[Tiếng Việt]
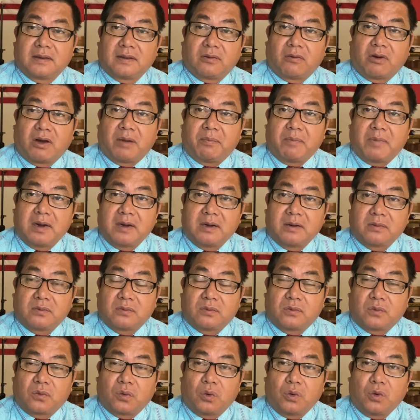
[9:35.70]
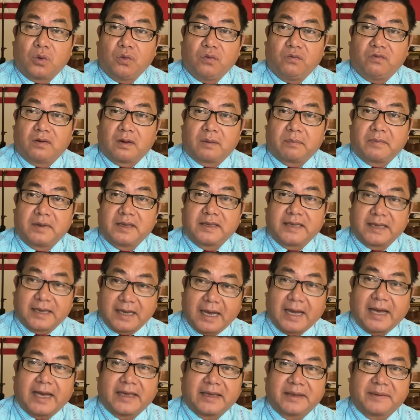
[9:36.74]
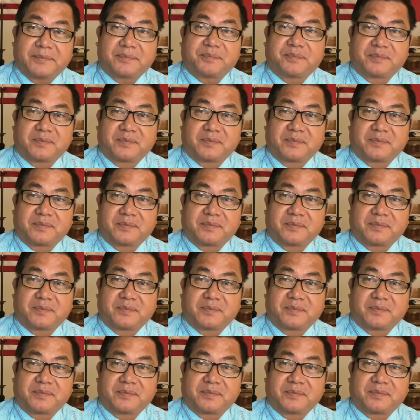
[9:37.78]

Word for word: hòa bình của khu vực bị thiệt hại